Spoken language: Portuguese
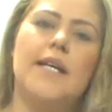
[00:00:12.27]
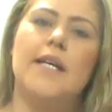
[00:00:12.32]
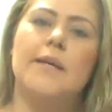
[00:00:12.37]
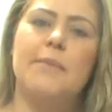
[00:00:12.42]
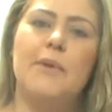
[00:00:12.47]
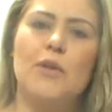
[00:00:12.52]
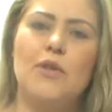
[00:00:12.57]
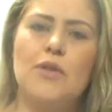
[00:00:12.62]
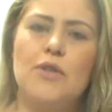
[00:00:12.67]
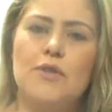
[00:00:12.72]
que
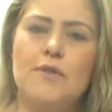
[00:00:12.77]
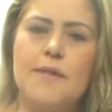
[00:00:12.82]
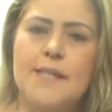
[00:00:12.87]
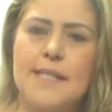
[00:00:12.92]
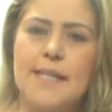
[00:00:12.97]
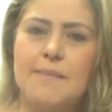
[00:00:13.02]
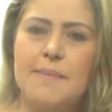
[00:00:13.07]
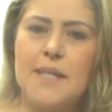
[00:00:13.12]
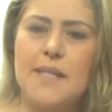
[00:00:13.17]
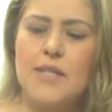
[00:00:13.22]
produtos
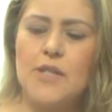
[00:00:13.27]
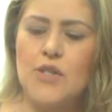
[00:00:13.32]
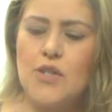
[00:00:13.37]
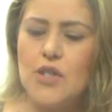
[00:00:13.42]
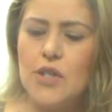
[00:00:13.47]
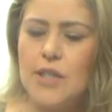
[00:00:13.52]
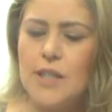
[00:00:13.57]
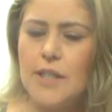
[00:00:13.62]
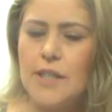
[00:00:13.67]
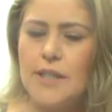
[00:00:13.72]
você me
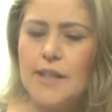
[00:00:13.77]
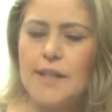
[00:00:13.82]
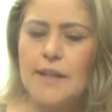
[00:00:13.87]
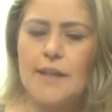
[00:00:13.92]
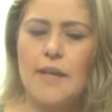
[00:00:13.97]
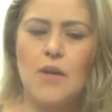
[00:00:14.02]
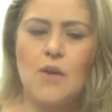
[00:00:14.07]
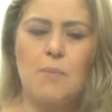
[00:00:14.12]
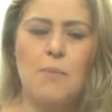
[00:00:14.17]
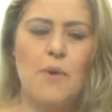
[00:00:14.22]
indica,
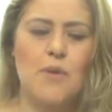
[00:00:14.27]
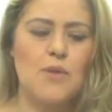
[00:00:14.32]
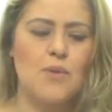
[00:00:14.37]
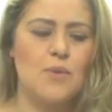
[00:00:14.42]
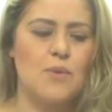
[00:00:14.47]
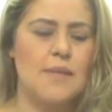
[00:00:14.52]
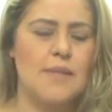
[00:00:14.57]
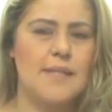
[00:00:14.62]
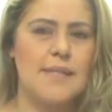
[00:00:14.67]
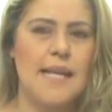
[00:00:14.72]
o que, que eu
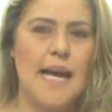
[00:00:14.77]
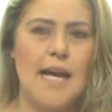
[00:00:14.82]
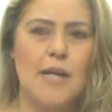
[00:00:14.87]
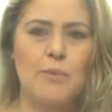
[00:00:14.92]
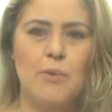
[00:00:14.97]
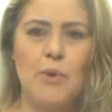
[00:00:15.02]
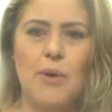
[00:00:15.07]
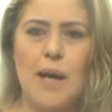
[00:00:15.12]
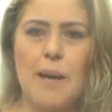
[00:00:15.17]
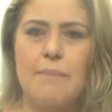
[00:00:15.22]
posso usar
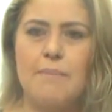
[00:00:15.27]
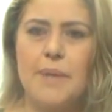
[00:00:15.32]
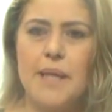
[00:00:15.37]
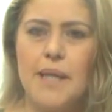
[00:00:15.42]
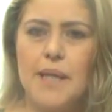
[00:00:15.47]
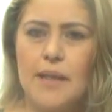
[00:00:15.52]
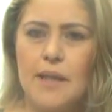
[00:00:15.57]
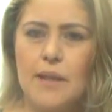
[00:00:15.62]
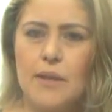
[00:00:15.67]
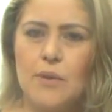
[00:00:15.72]
no meu
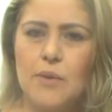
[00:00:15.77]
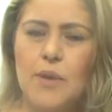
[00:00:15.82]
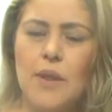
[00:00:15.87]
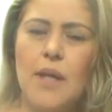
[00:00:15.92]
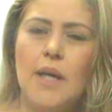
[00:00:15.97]
cabelo,